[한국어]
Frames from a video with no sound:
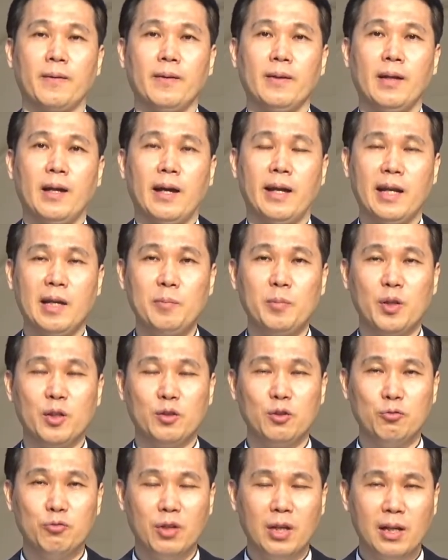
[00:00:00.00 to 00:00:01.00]
하나님께서
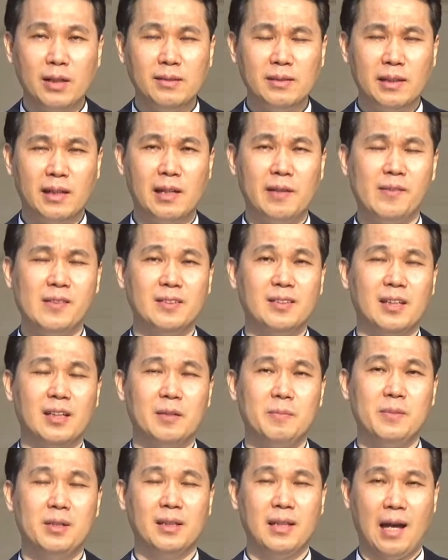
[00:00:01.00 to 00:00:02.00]
우리 한 사람 한
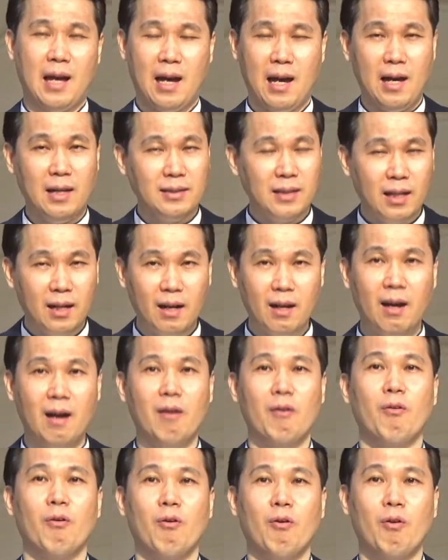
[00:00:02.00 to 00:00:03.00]
사람을 다
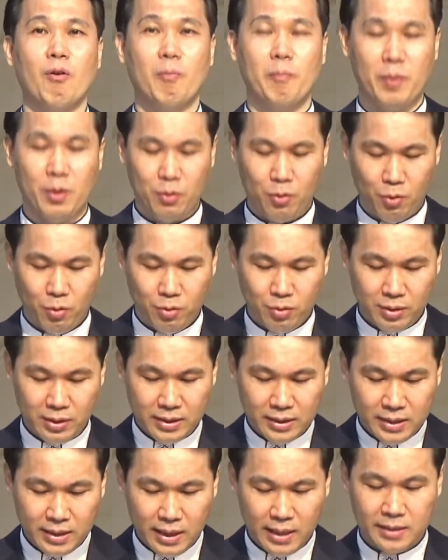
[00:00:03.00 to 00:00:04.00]
사랑하고 믿고
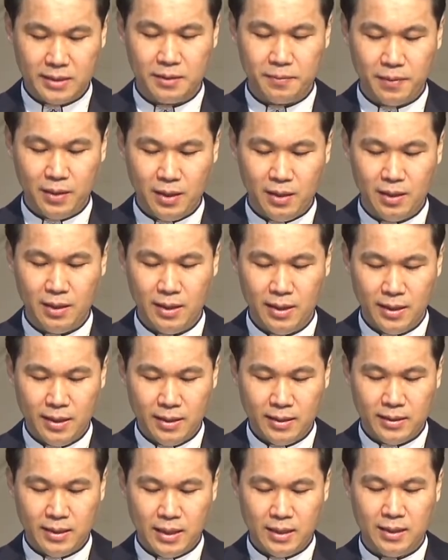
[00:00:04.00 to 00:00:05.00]
의지하지만
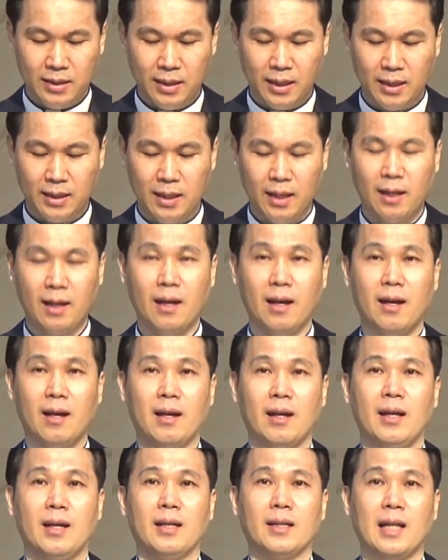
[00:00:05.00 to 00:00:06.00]
재능에 따라
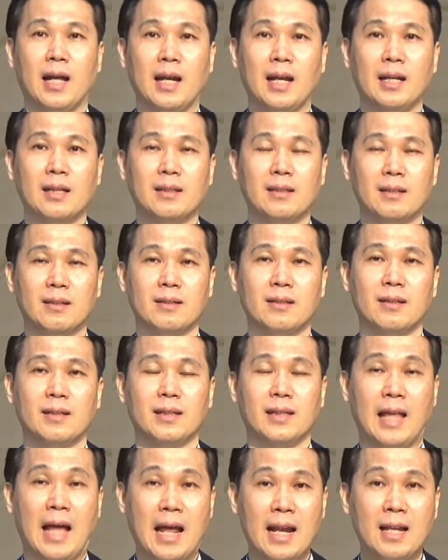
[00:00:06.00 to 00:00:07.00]
달란트를
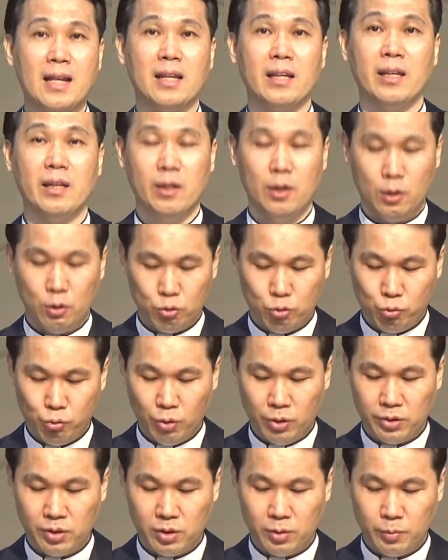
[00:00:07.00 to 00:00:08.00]
달리
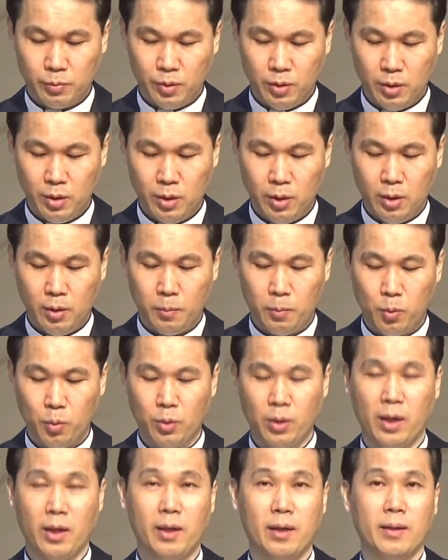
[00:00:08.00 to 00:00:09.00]
주었음을
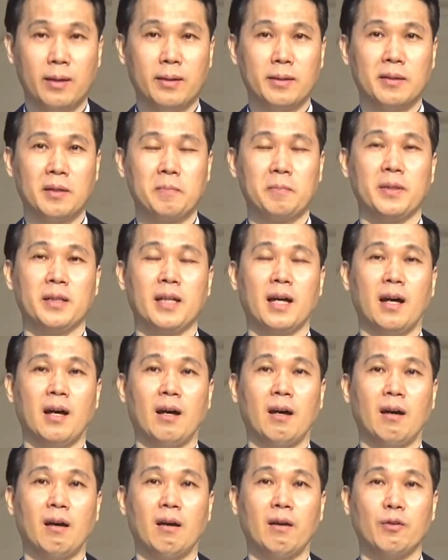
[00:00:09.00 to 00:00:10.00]
보게 됩니다.
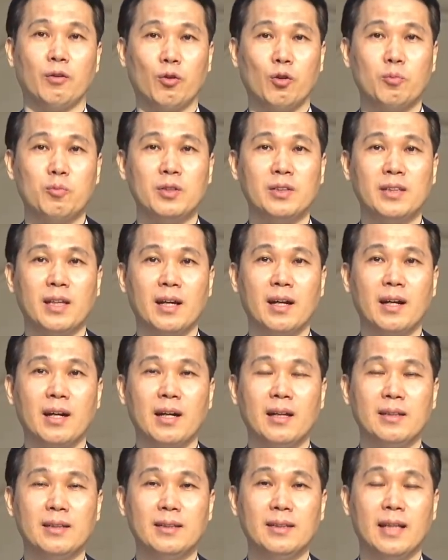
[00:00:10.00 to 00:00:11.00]
여러분이
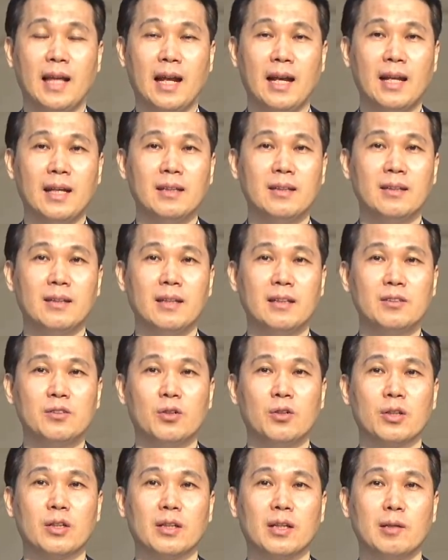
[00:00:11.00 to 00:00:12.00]
생각하는 달란트의
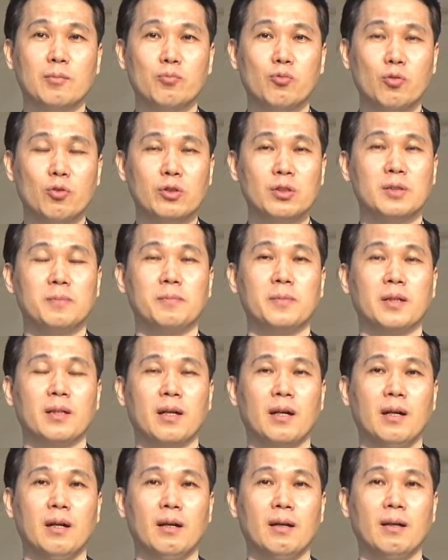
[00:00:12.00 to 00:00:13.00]
정의가
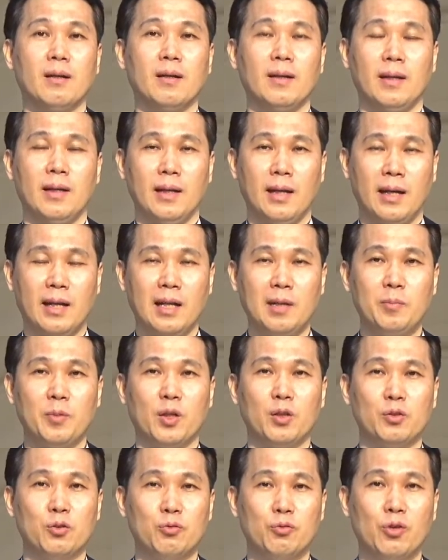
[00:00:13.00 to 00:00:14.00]
무엇입니까?
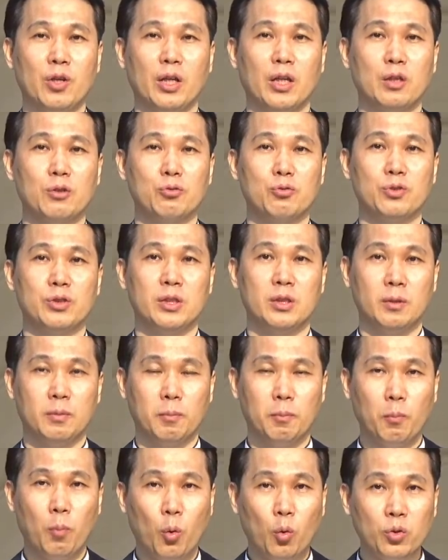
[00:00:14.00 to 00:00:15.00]
하나님께서 우리에게 주신
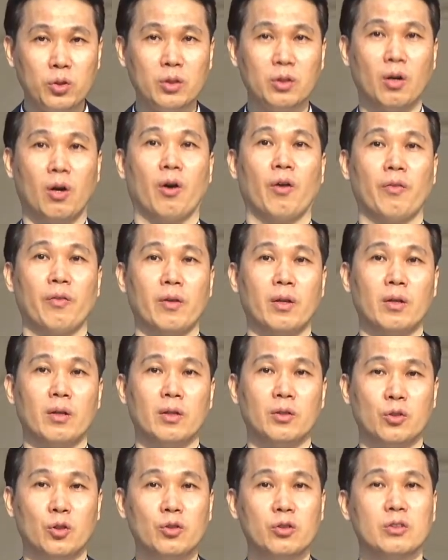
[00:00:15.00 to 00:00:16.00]
모든 것.
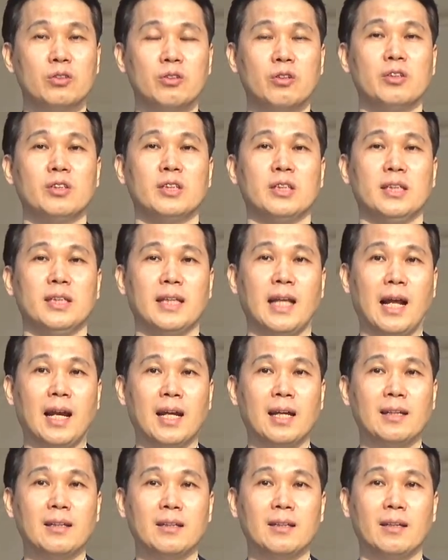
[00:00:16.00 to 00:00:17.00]
저는 그것이
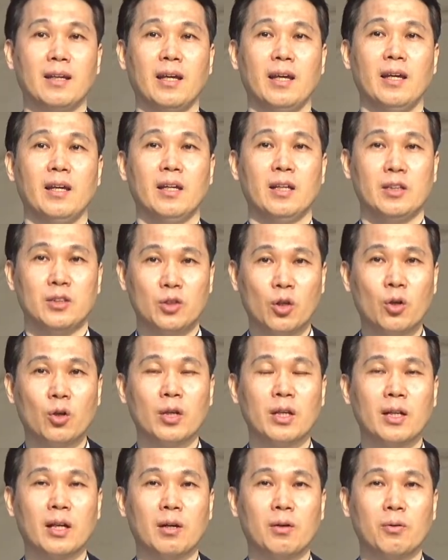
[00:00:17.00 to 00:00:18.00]
달란트의
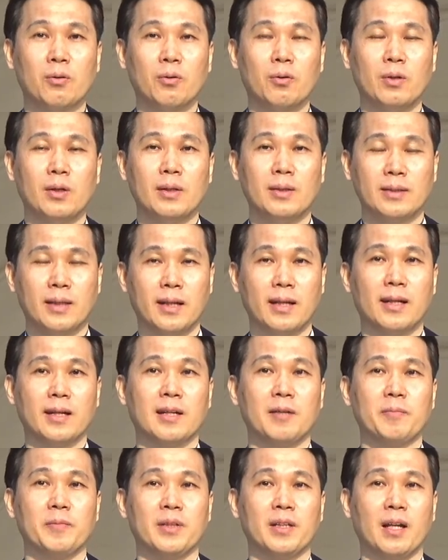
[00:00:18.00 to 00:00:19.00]
정의라고
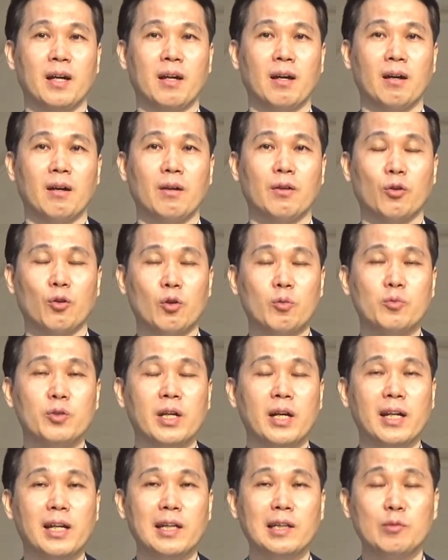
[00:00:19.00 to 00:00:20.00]
생각합니다. 여러분이
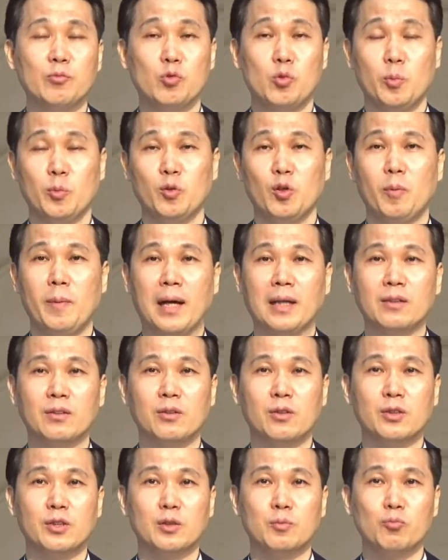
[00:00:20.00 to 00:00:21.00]
하나님으로부터 받은
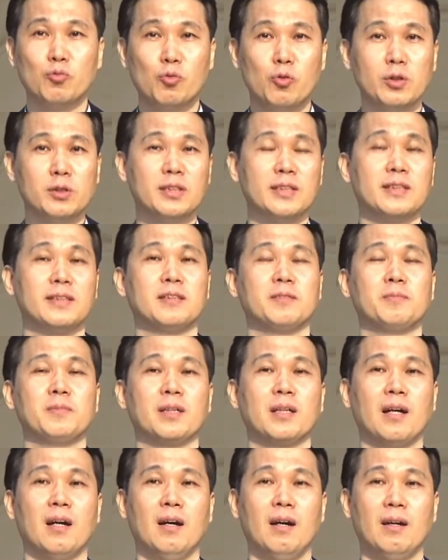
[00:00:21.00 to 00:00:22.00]
것이 무엇이
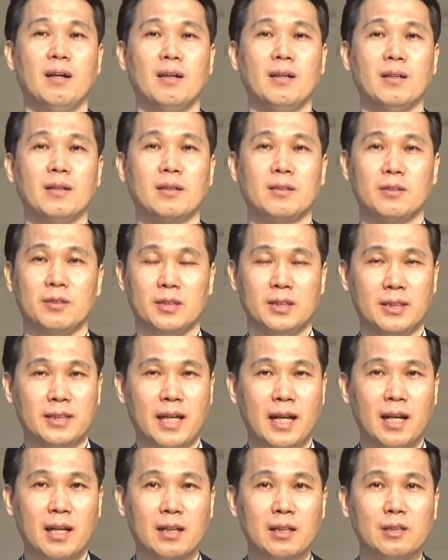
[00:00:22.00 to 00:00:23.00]
있습니까? 그것이
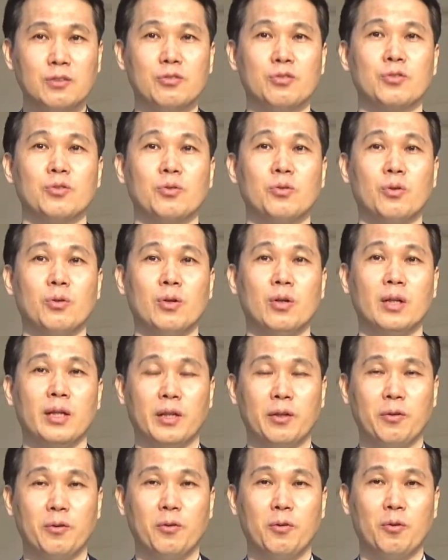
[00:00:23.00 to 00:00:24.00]
사랑일 수도
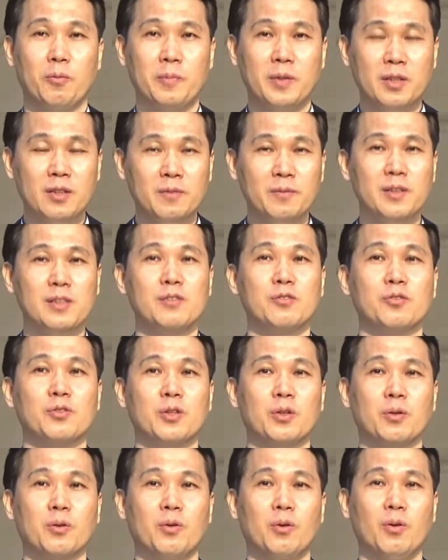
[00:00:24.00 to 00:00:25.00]
있고, 믿음일 수도
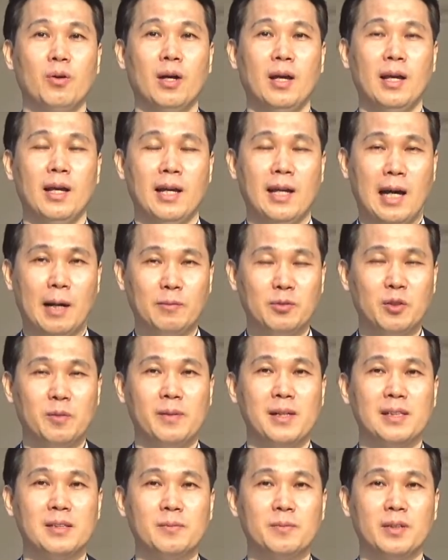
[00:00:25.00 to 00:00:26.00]
있고, 앞서
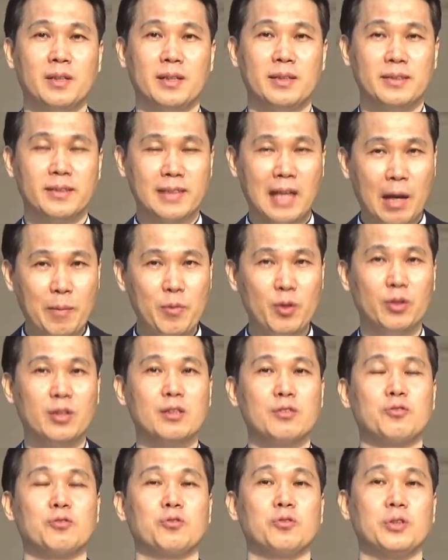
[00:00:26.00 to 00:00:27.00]
말씀드린 사명일
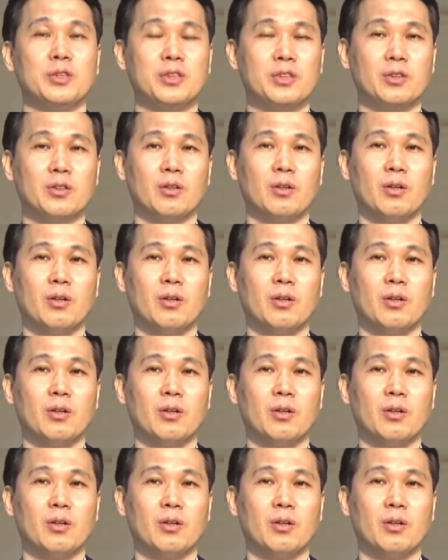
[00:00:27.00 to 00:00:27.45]
수도 있죠.